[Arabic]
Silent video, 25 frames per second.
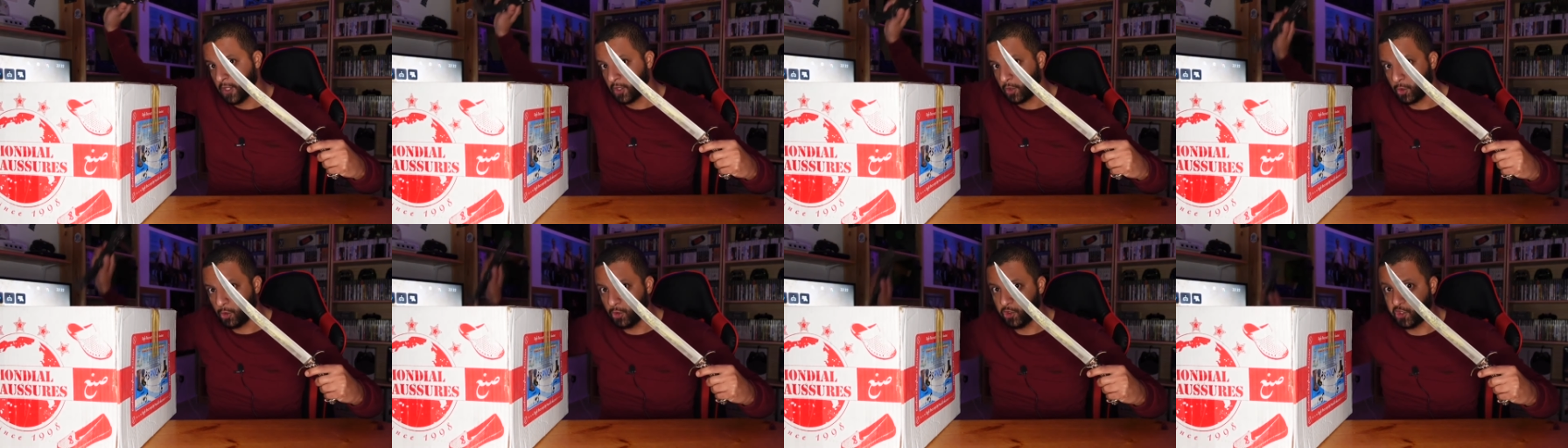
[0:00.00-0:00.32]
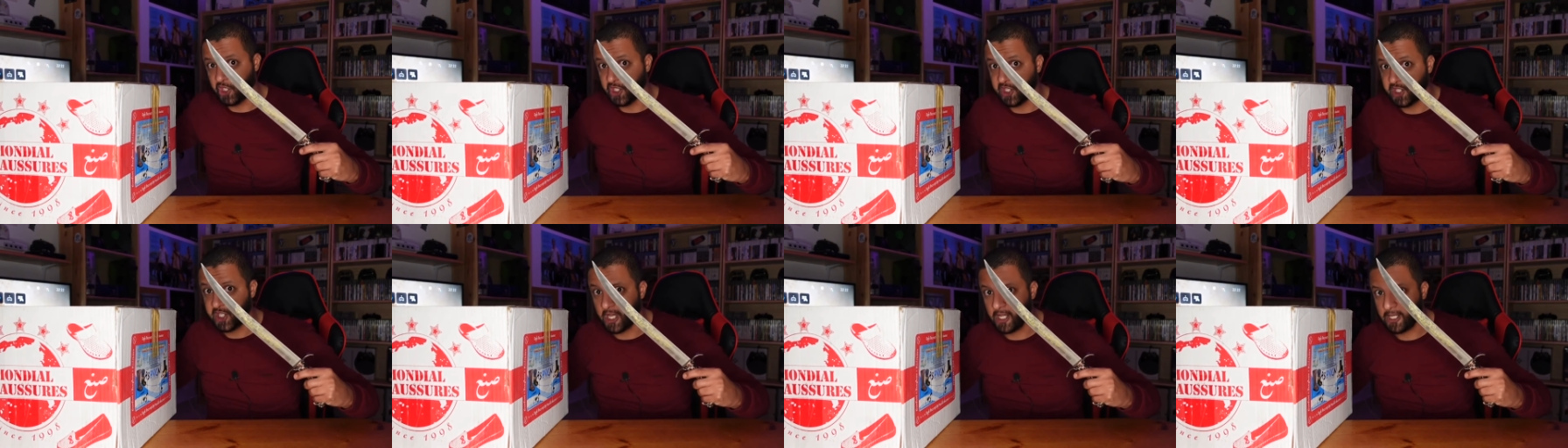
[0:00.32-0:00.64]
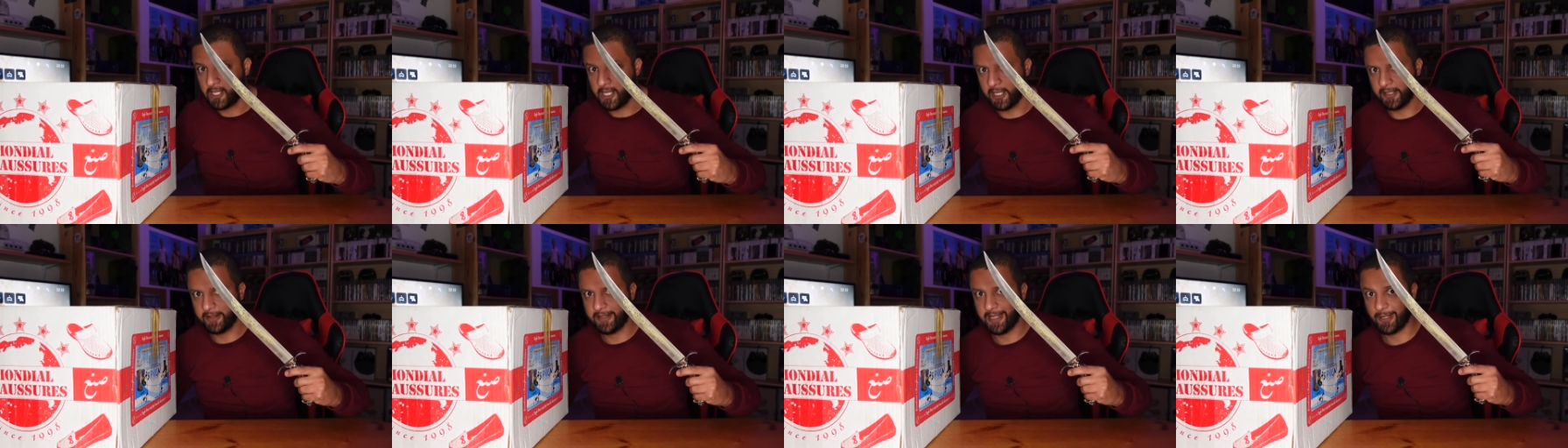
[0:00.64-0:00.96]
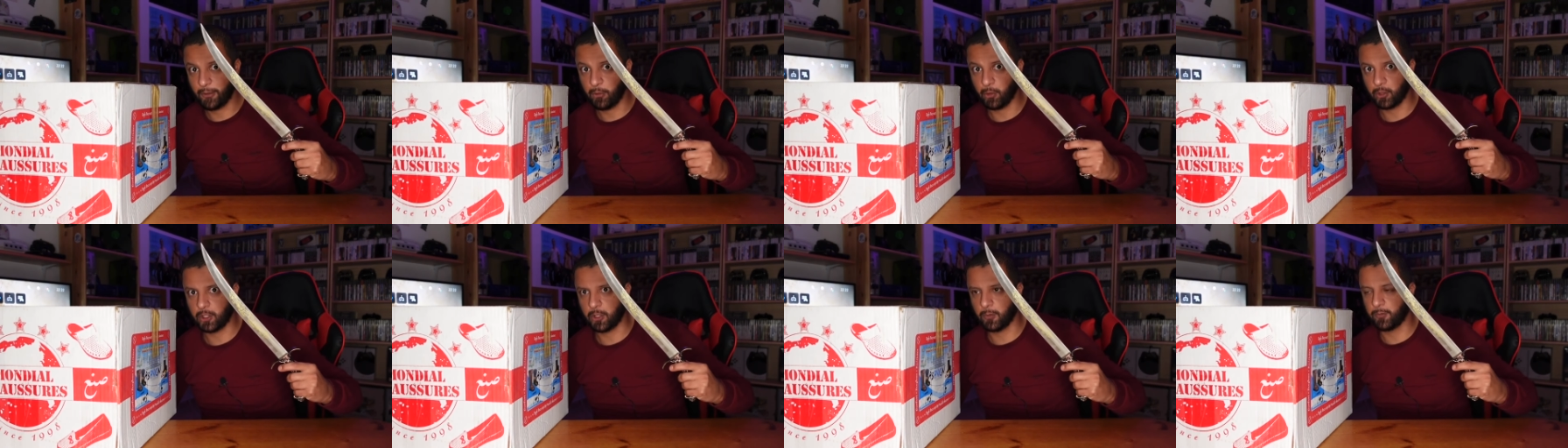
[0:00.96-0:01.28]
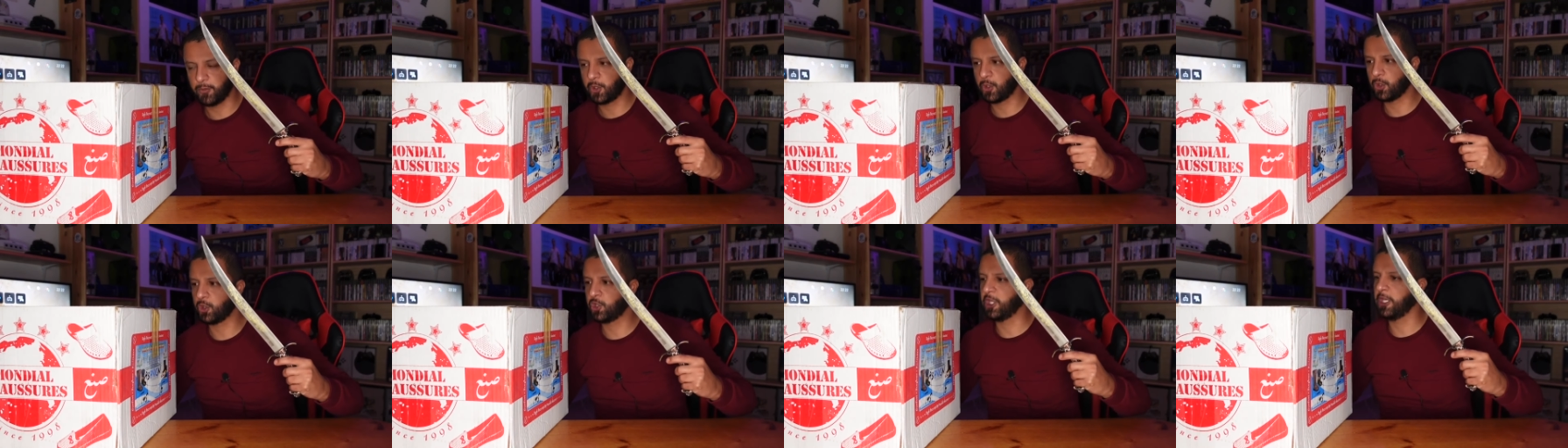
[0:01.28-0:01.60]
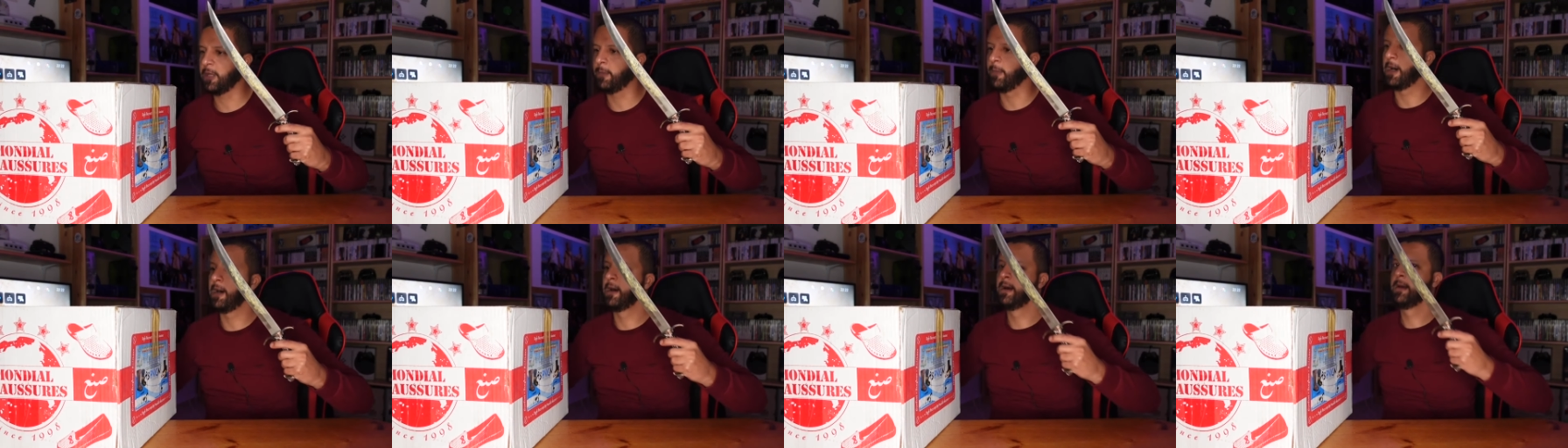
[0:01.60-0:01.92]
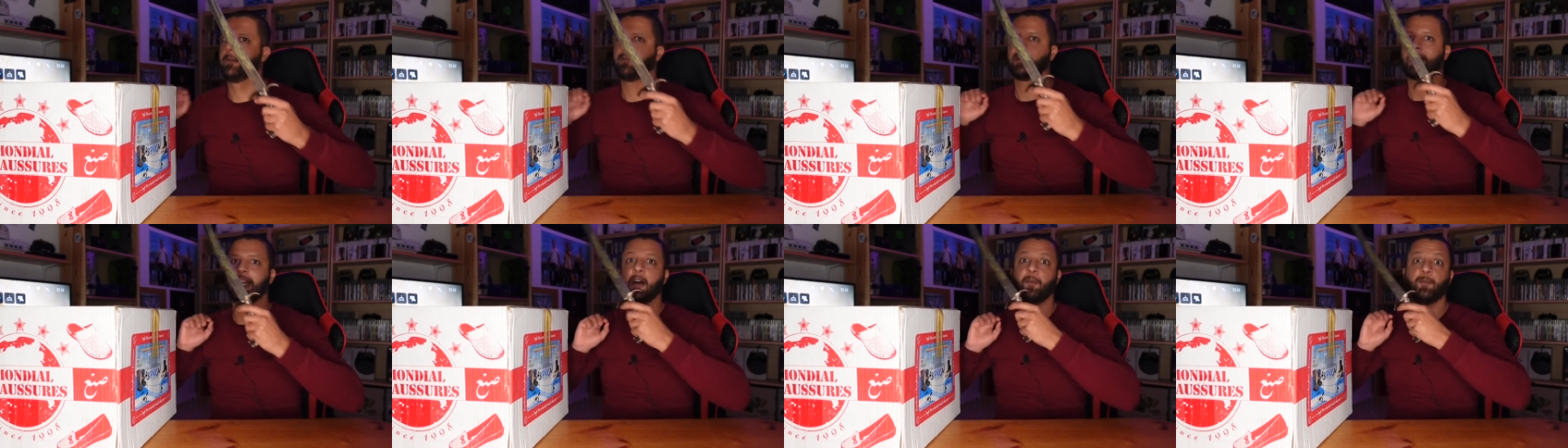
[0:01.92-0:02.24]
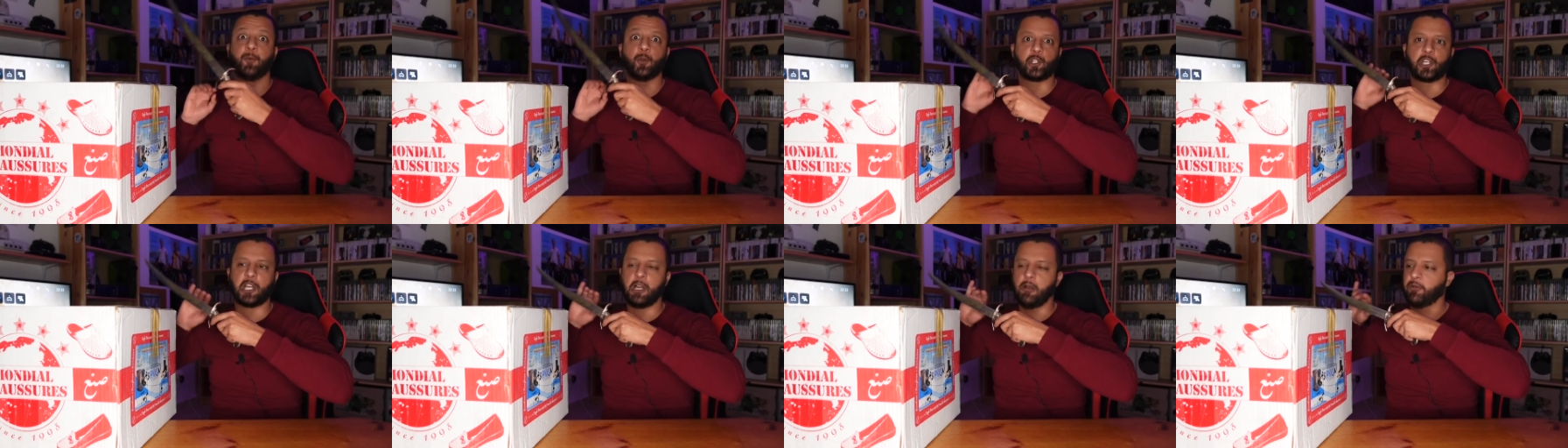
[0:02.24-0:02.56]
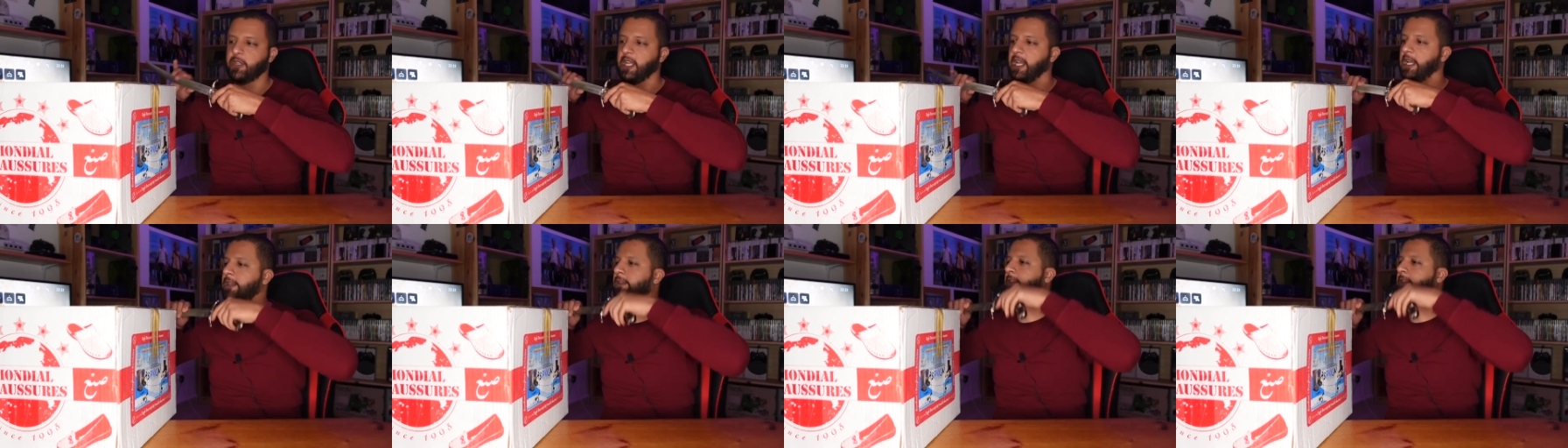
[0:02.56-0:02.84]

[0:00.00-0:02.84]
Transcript: تقول جين ساكاي تاع جوست اوف تسوشيما تخافوش خاوتي راح